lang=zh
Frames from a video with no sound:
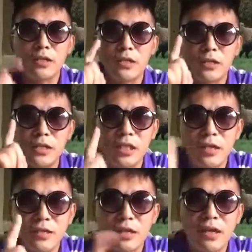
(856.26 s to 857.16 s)
这是
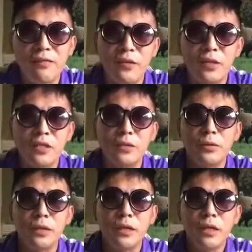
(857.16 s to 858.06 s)
千载难逢的机
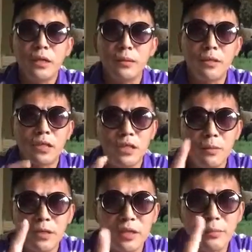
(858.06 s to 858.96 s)
会。那么习
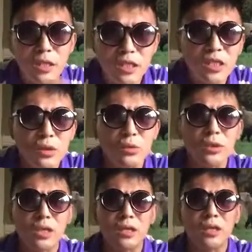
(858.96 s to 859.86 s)
近平能不能听
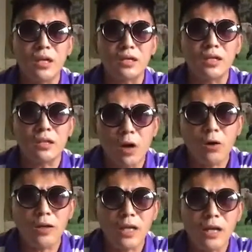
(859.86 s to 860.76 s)
懂这个这个
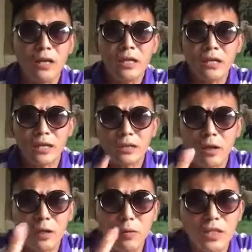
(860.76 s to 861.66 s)
道理呢？这个
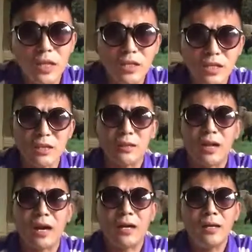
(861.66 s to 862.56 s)
道理我相信
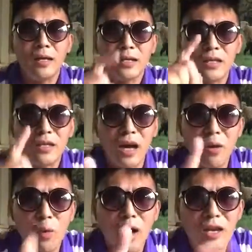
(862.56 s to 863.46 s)
啊，你
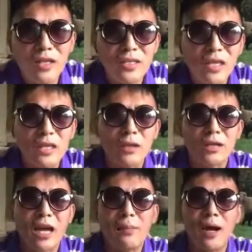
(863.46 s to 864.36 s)
让我跟街道
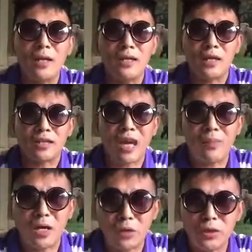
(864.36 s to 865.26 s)
的大妈一讲，大
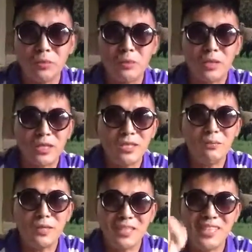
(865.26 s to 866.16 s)
妈都能明白。习
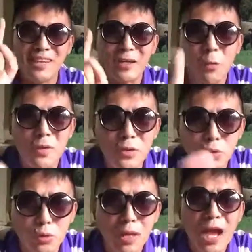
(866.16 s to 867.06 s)
近平应该搞
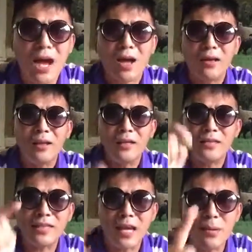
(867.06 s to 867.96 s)
民主啦，
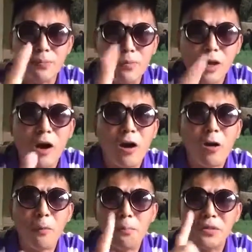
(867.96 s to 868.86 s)
再不
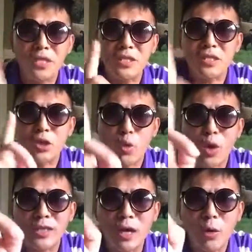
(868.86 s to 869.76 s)
搞，不仅仅是
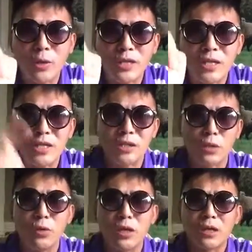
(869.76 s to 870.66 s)
国家毁在你的
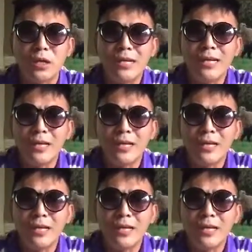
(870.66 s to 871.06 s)
手里，